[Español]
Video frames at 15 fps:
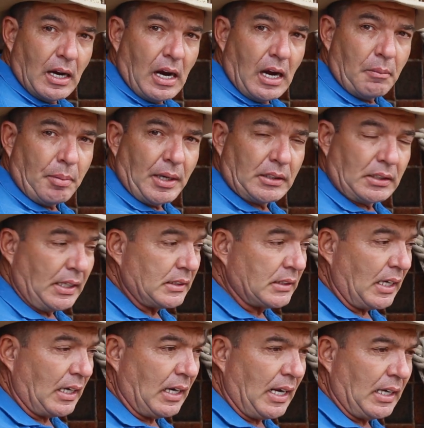Al
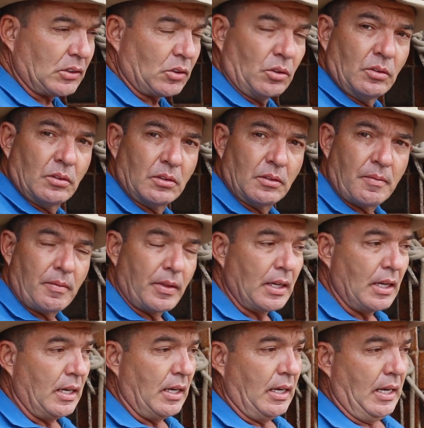partirse el lazo,
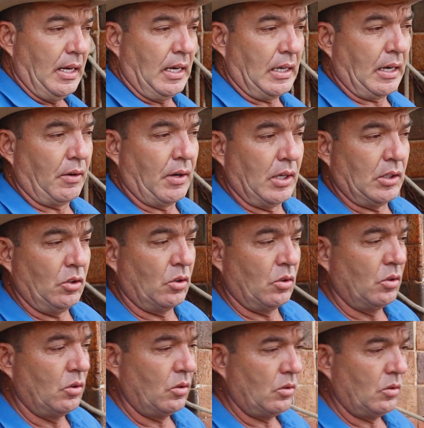el caballo,
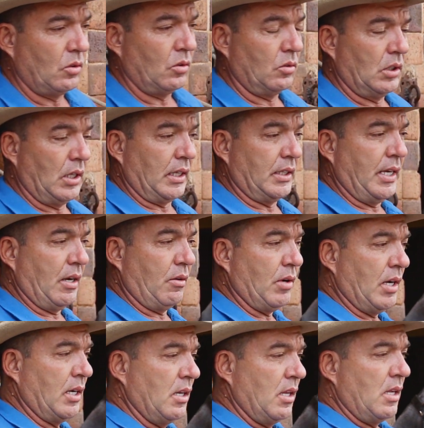la
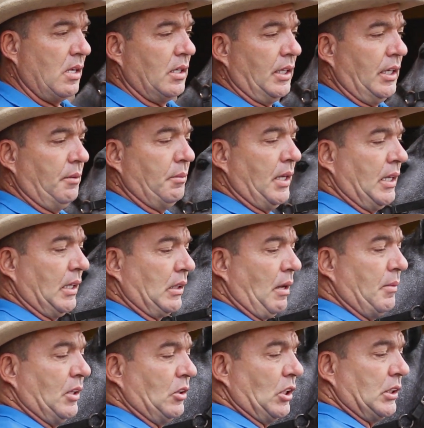yegua,
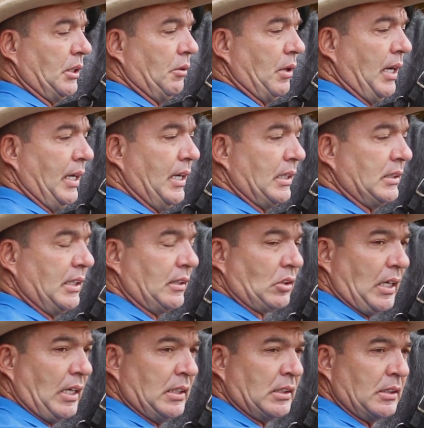inmediatamente se va a ir hacia
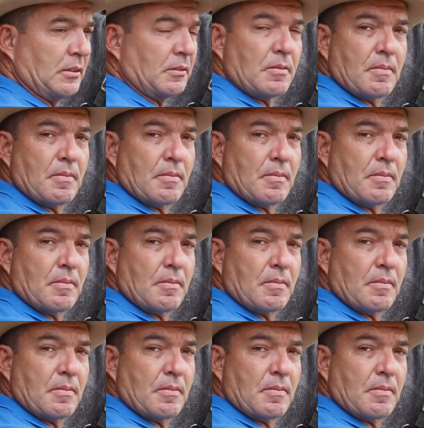atrás,